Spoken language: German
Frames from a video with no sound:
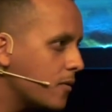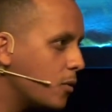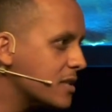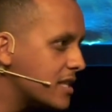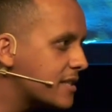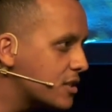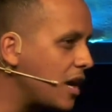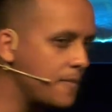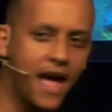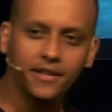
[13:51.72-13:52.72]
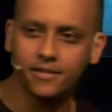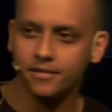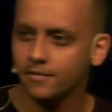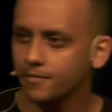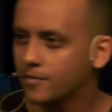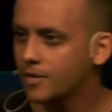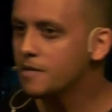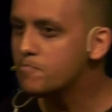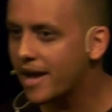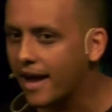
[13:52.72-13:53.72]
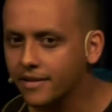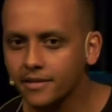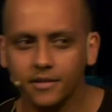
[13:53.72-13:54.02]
uns liegt so am Herzen, Impact